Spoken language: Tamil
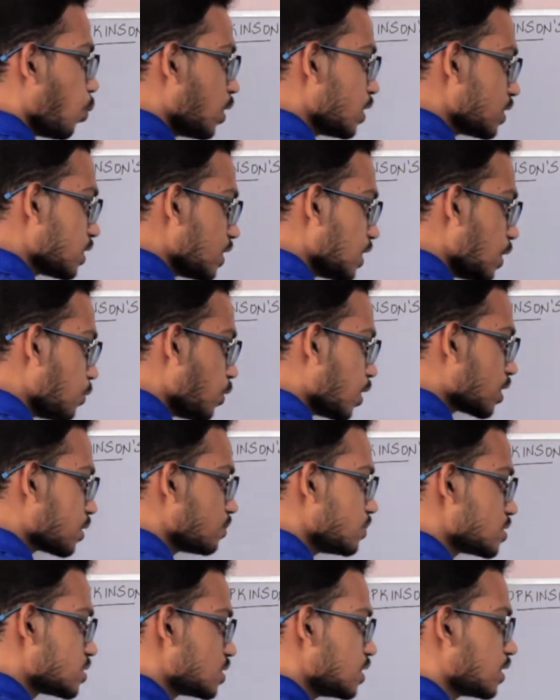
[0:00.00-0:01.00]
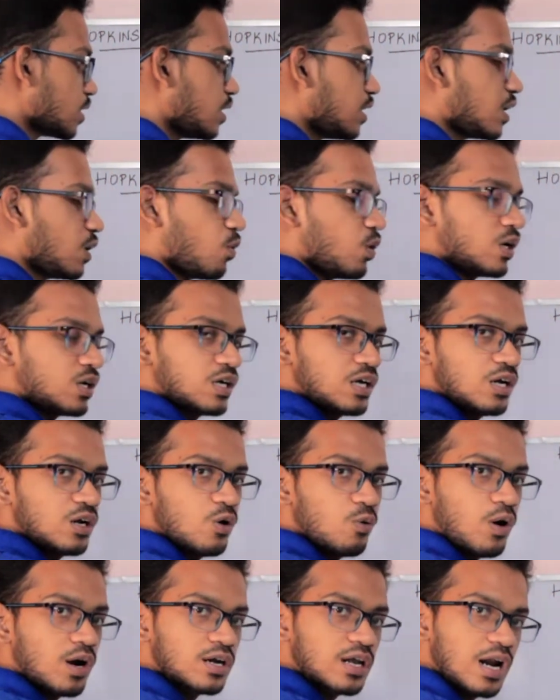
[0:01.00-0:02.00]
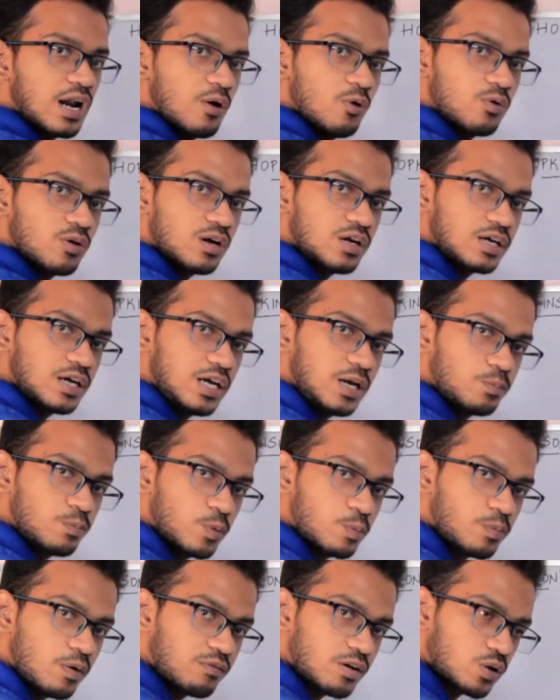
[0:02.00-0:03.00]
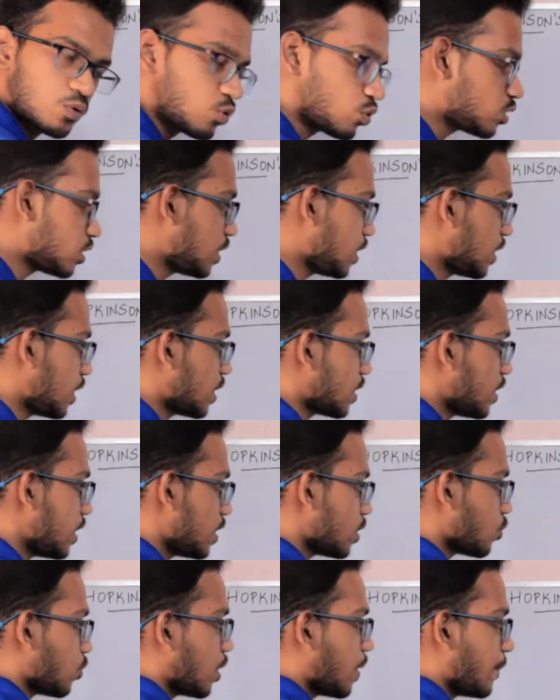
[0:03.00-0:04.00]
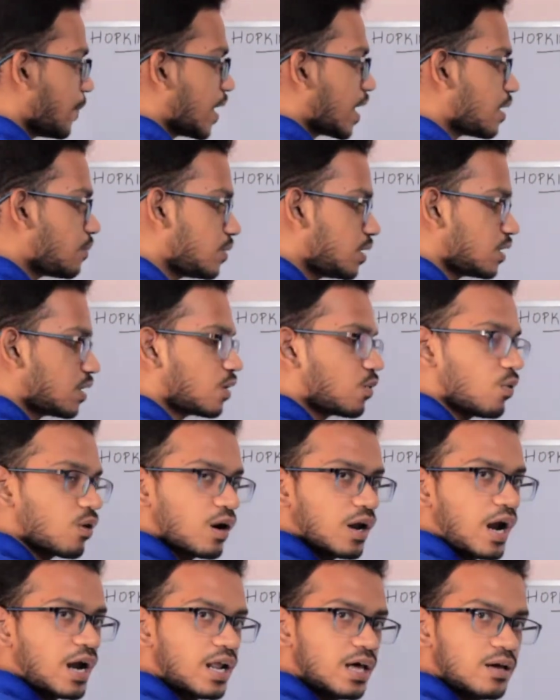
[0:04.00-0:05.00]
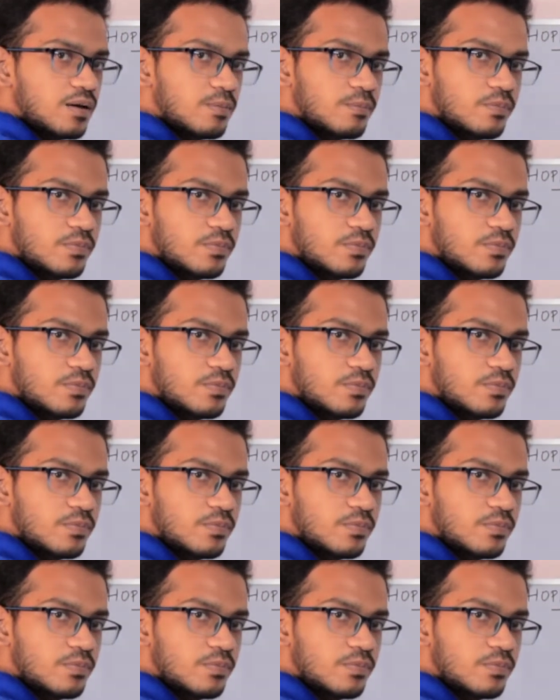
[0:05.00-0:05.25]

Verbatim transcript: ஒன் கிலோவாட் மிஷினுக்கு நீங்கள் ஒன் கிலோவாட் அளவுக்கு நீங்கள் இன்புட் பவர் கொடுத்தீங்கன்னா தான் இதனுடைய பேராமீட்டரை உங்களால்